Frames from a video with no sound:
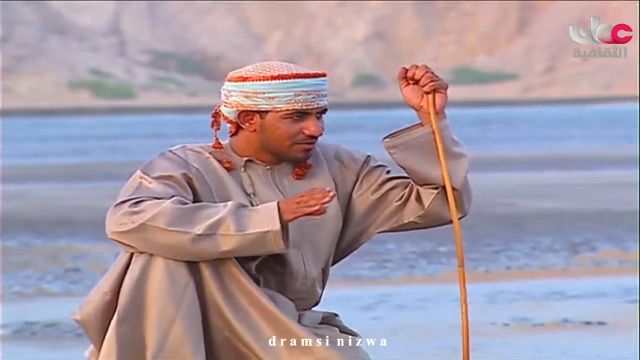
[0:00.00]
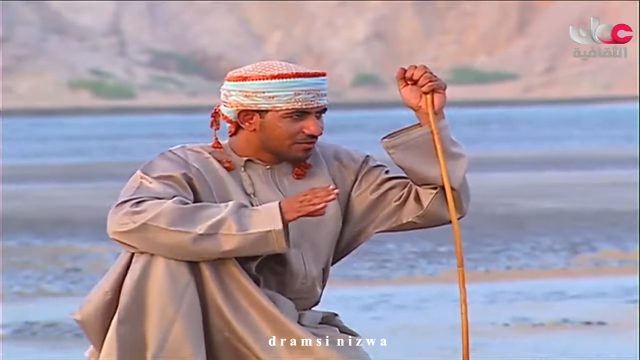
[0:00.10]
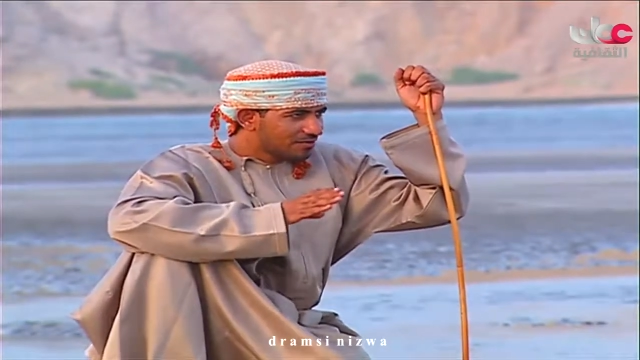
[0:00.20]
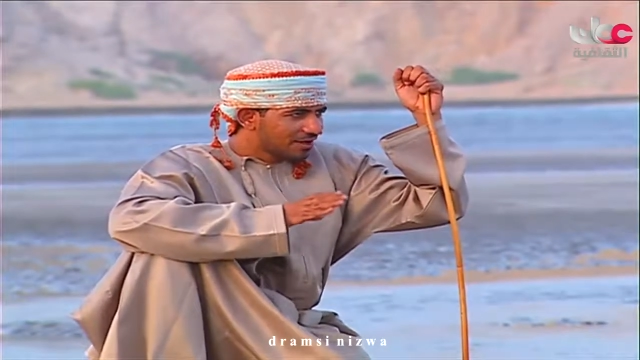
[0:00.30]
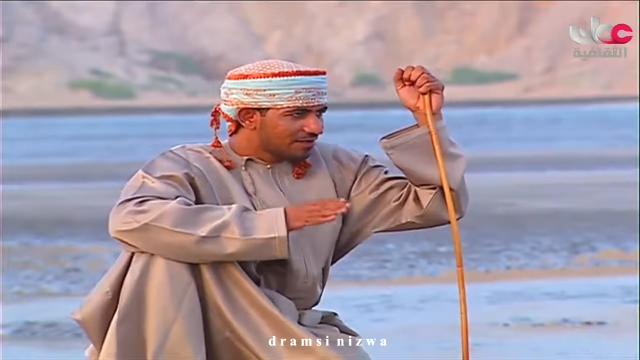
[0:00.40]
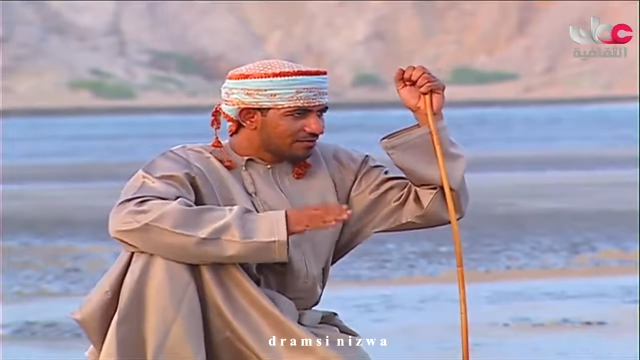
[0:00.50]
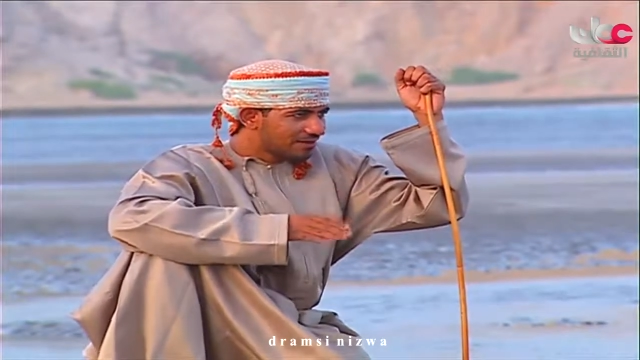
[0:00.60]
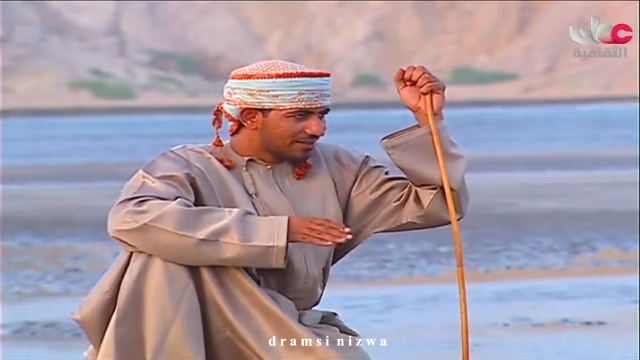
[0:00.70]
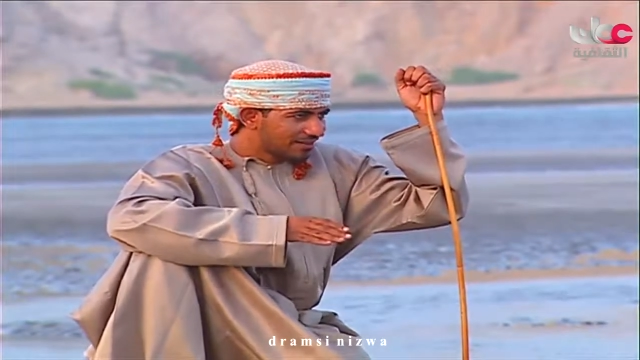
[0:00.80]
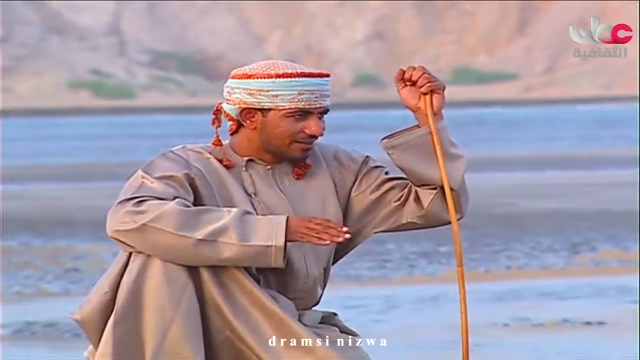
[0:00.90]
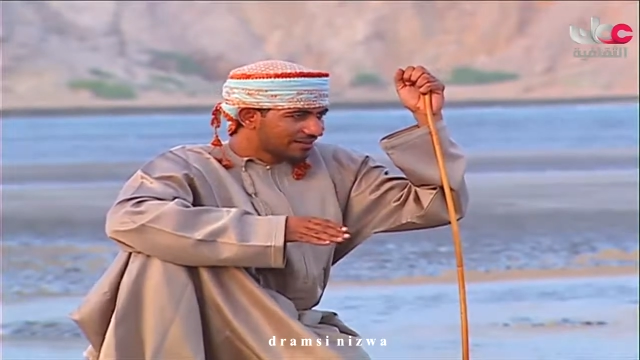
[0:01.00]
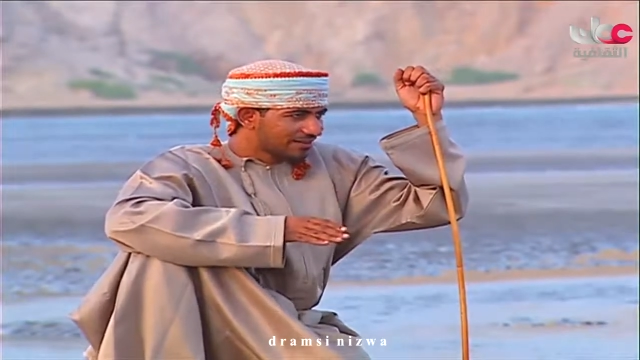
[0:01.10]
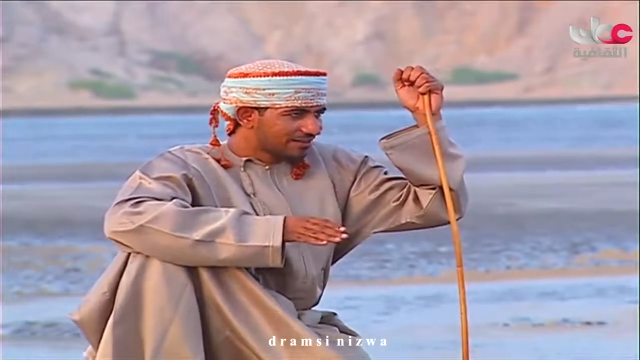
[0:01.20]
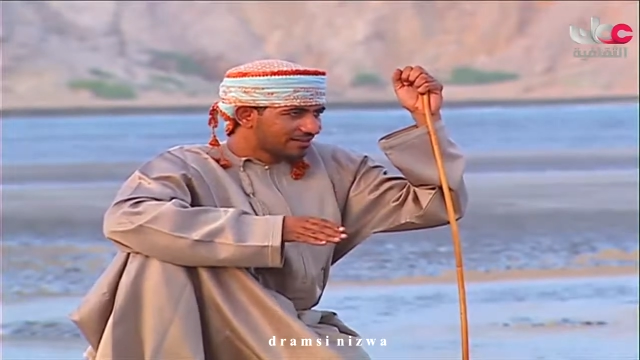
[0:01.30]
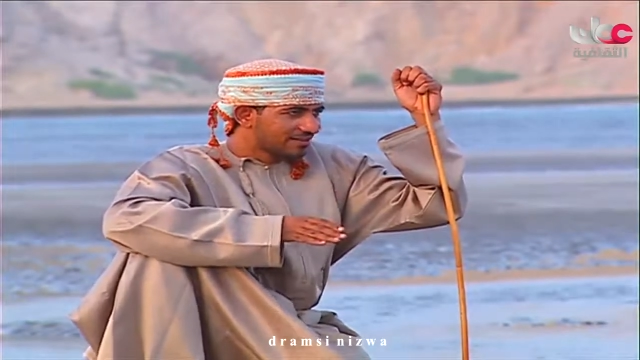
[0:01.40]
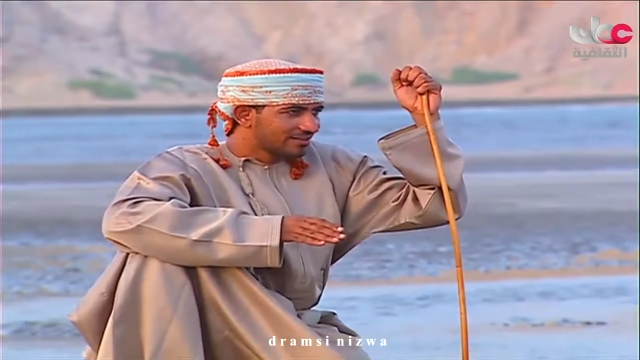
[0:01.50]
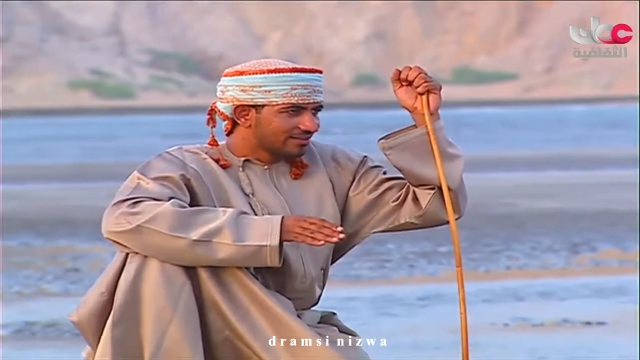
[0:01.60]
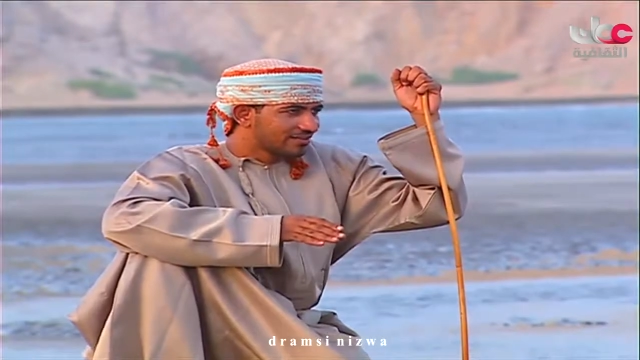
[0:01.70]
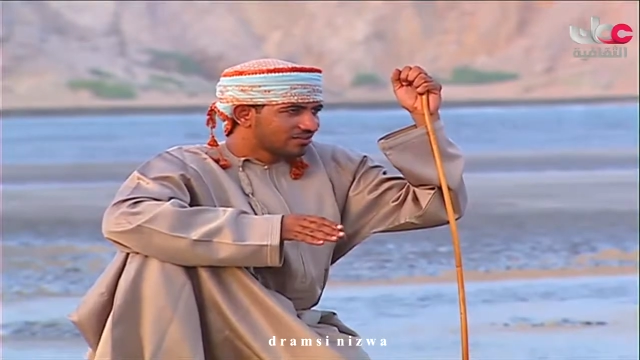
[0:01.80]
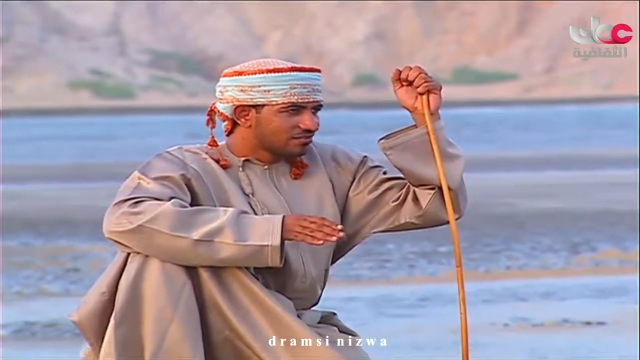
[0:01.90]
وبحر الميدان وبحر
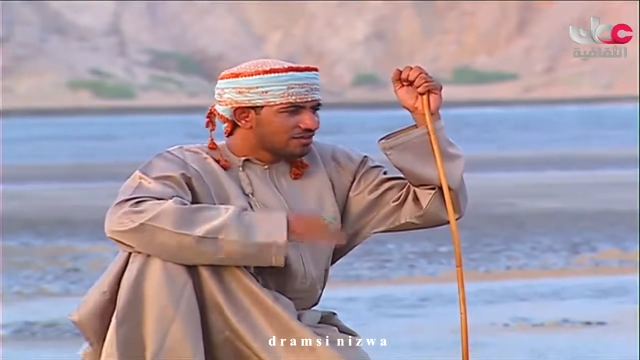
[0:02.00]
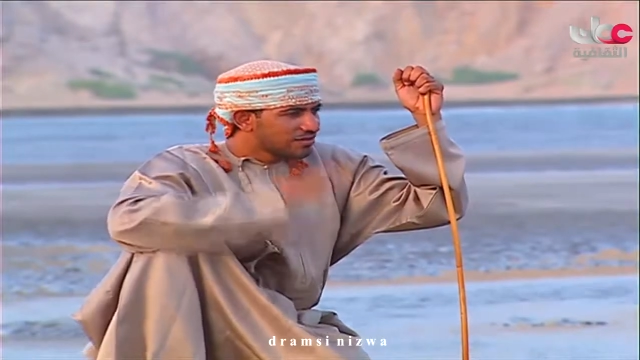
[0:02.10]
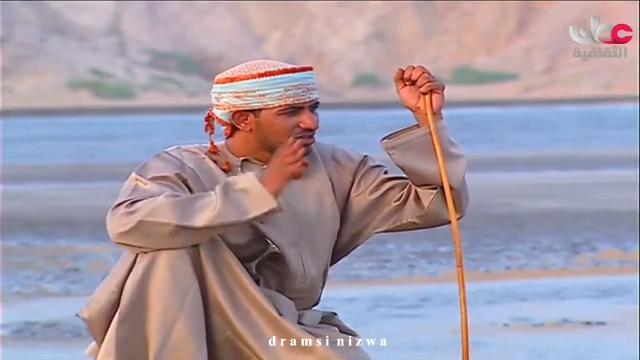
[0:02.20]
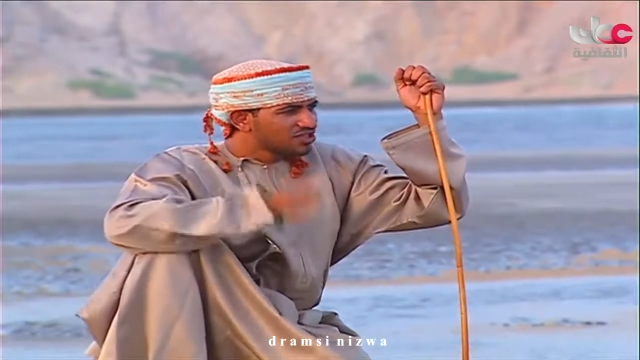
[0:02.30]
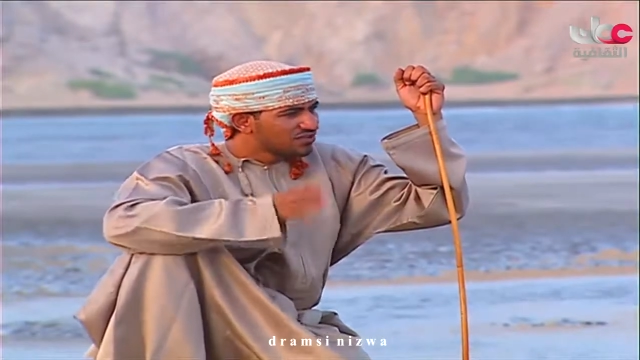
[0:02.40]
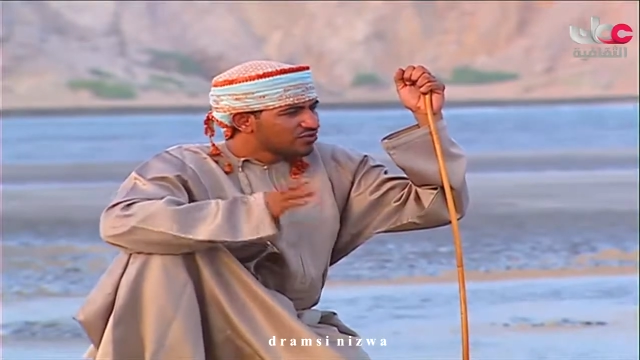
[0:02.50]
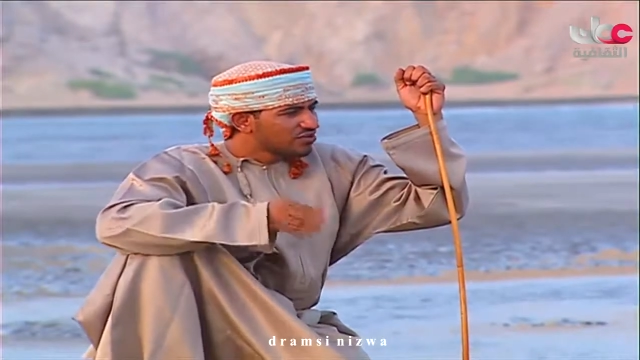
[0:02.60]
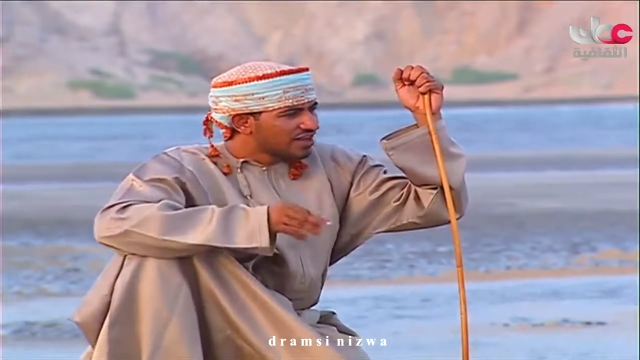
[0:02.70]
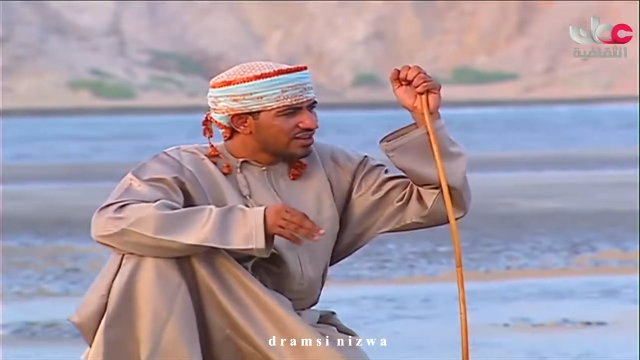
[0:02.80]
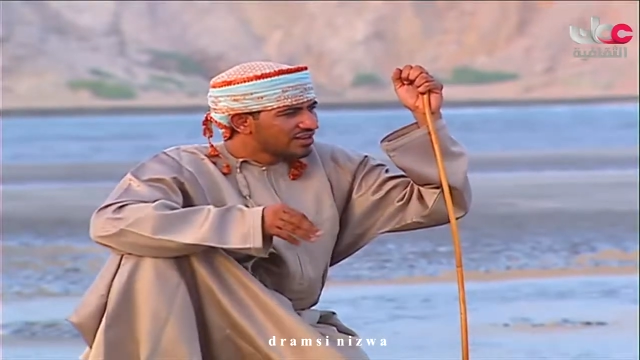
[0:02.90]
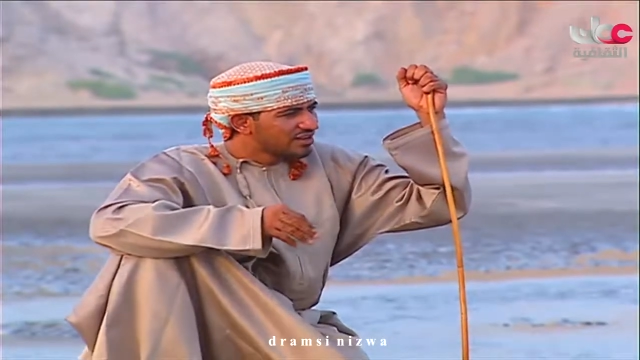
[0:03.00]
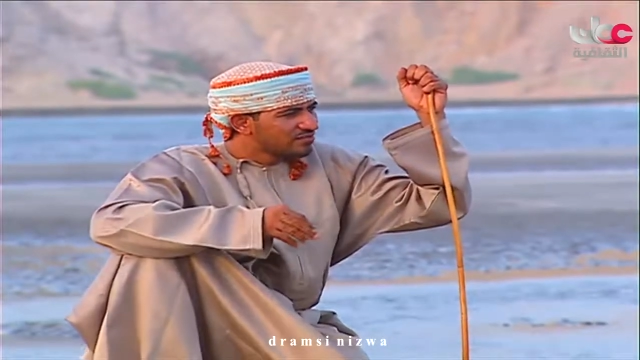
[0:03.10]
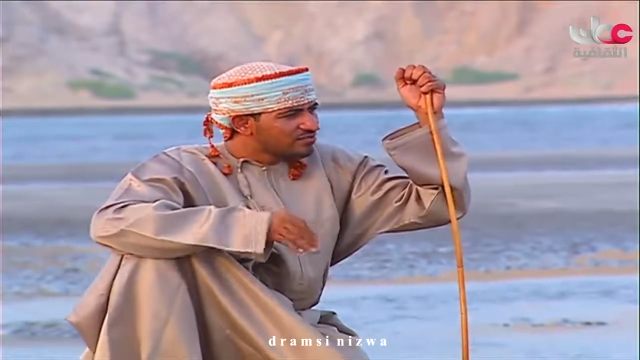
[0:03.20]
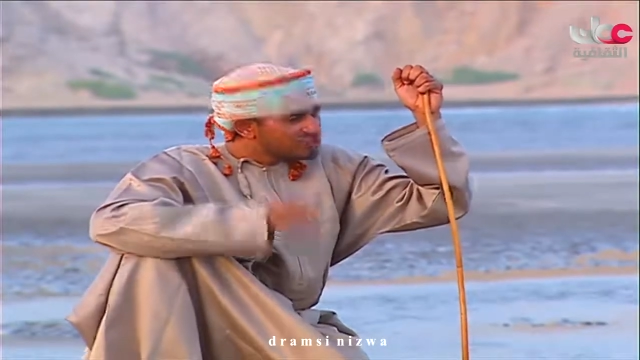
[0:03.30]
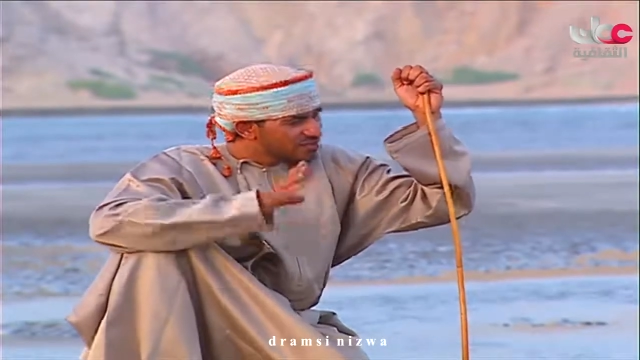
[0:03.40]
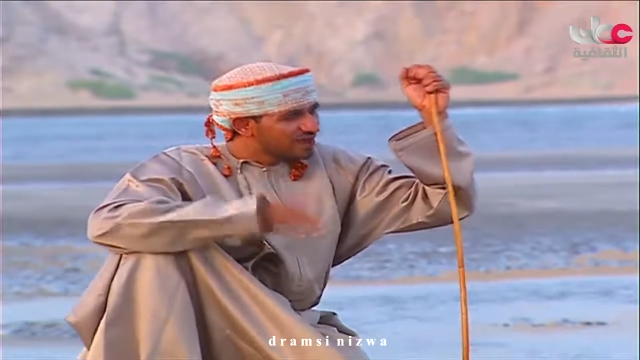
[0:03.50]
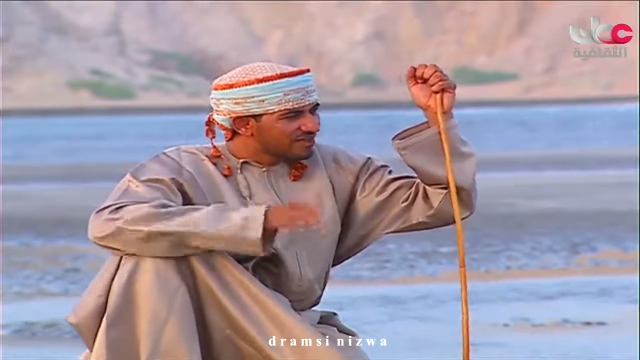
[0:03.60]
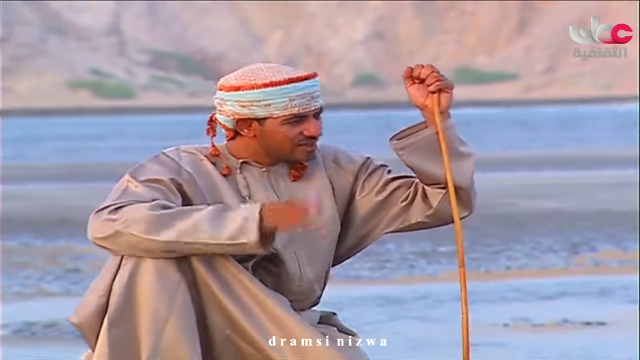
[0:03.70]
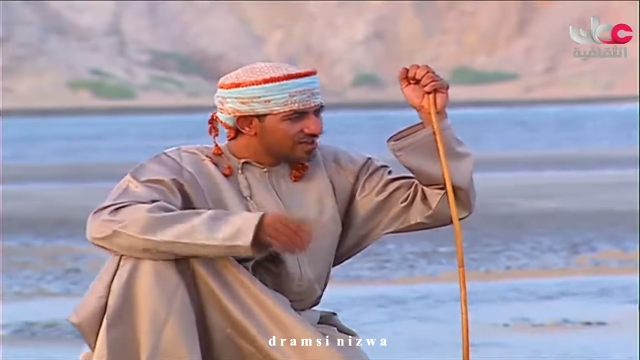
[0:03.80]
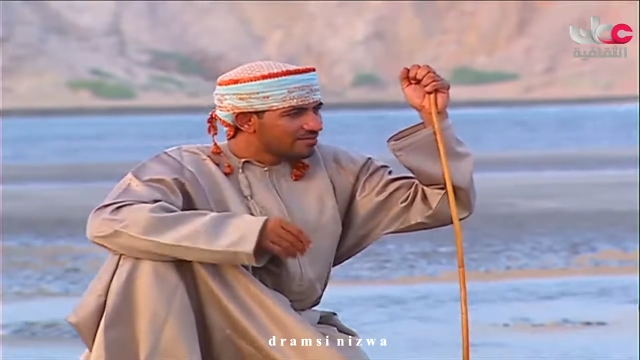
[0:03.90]
الميدان ما رمست فنون ثانيه من زمان في
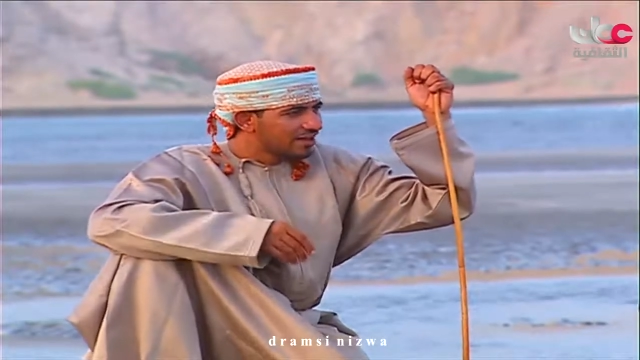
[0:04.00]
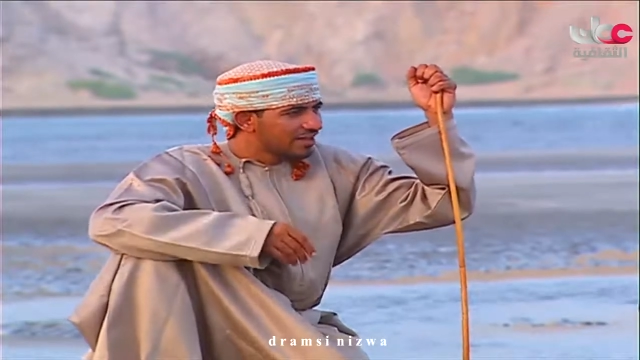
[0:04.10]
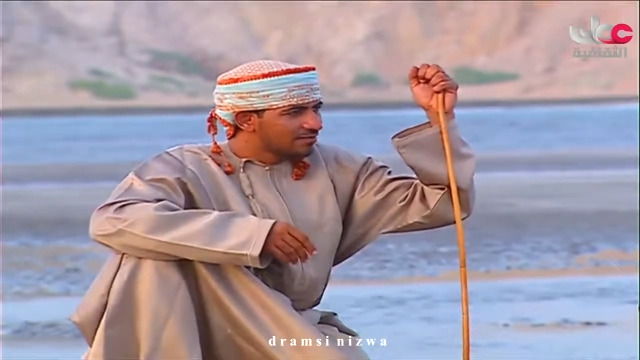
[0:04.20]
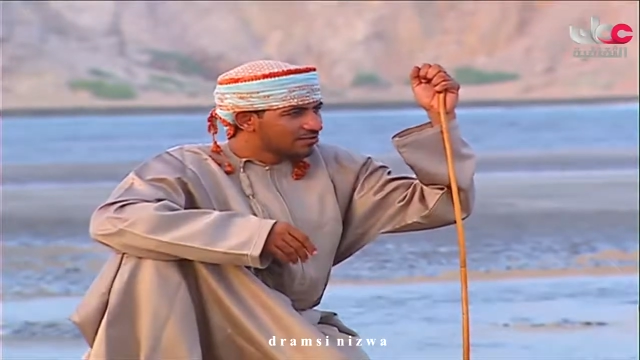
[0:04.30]
ايامك ايام